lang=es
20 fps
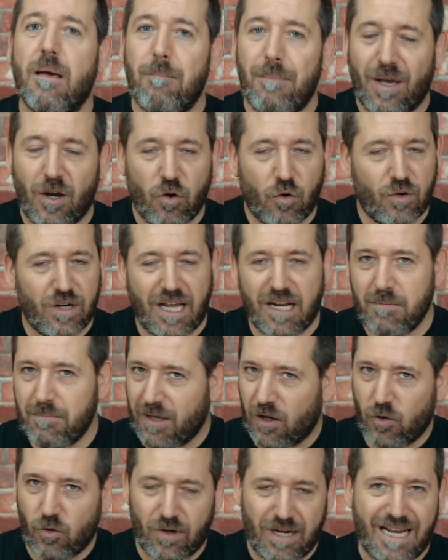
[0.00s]
mejorar,
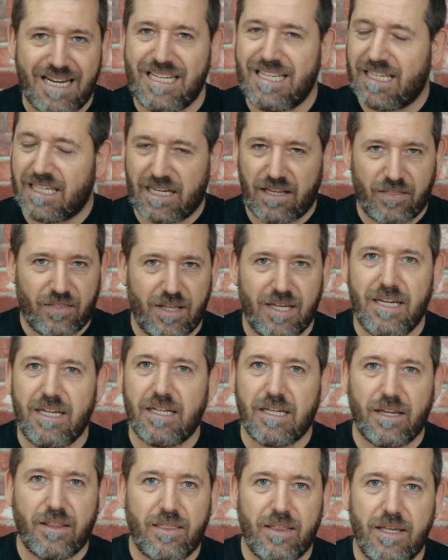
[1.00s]
mejorar y crecer y
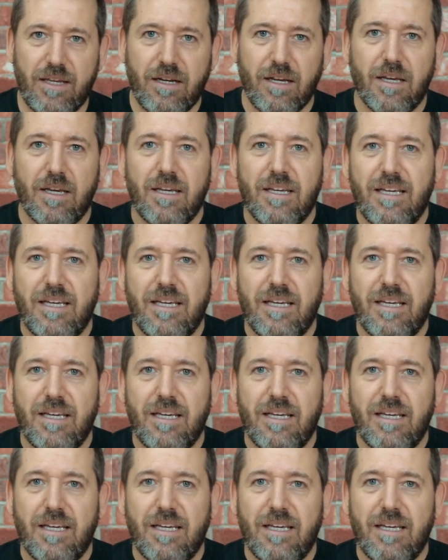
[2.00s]
crecer.